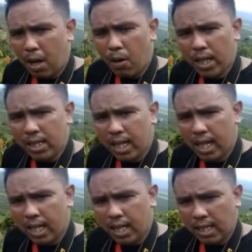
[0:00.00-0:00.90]

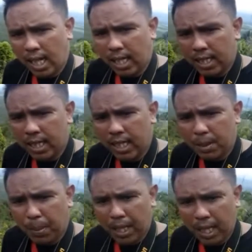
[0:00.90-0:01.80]
Awalnya keretakan
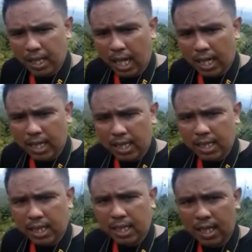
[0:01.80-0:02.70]
sedikit pada tanah di
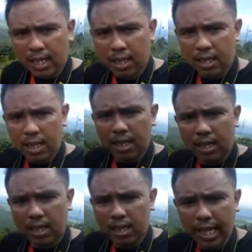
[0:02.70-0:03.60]
sekitar e,
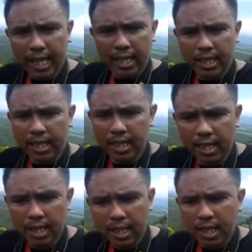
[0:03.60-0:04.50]
daerah sini,
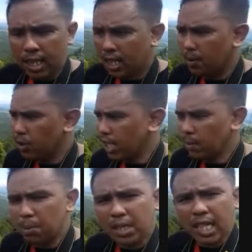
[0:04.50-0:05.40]

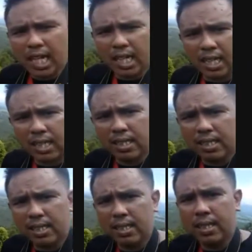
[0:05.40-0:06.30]
kemudian membesar
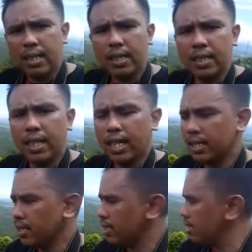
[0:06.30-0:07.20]

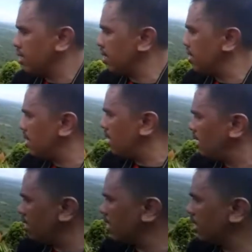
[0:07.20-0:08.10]
dan
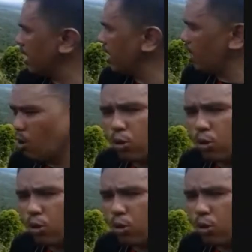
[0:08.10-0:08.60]
terjadilah